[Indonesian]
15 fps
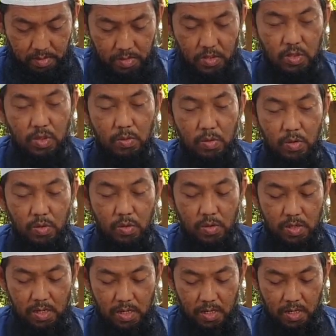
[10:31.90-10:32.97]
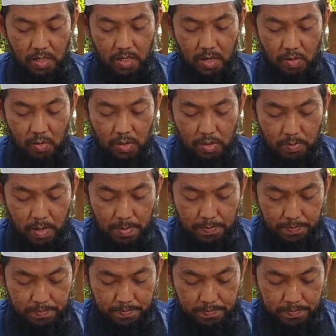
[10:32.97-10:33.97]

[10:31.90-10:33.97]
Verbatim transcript: Disebut dunia karena dua sebab.